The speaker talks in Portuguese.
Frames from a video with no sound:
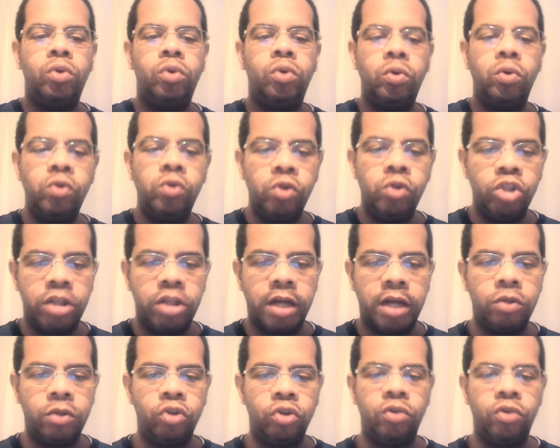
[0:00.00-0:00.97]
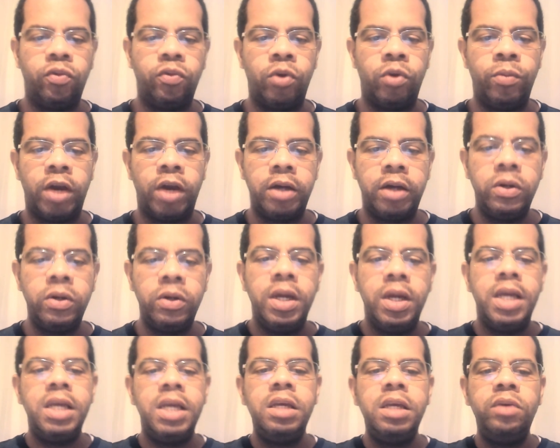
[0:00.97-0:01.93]
todos os dados do formulário
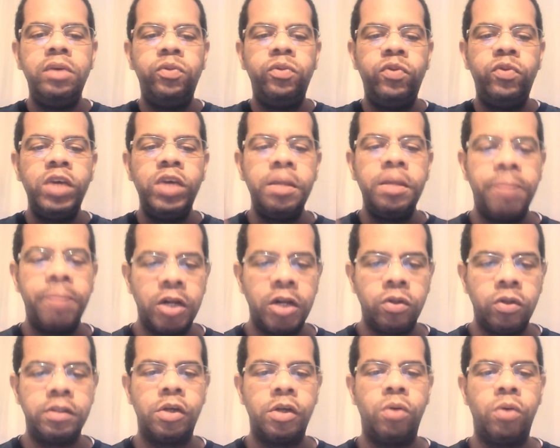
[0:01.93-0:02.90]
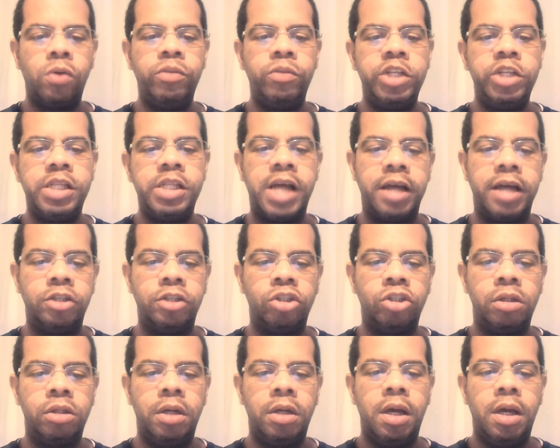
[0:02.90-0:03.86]
e envie para a nossa
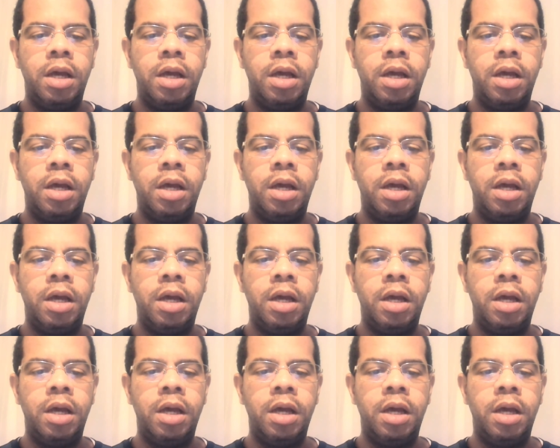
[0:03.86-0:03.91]
comunidade.